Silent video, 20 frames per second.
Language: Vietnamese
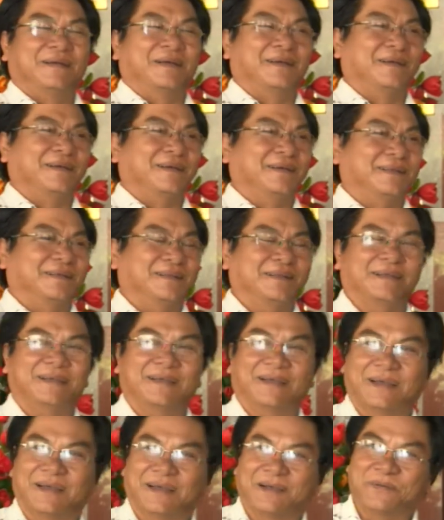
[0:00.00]
À,
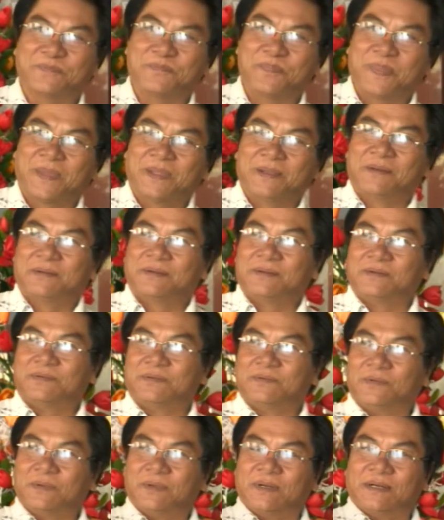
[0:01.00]
thì à,
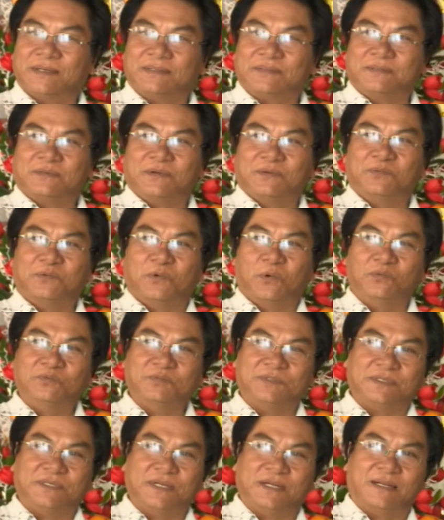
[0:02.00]
tôi cũng
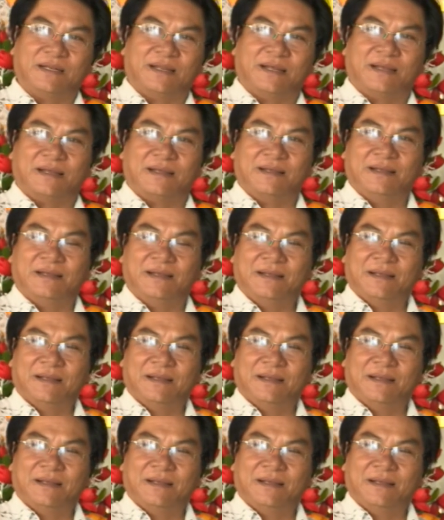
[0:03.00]
cũng xin à,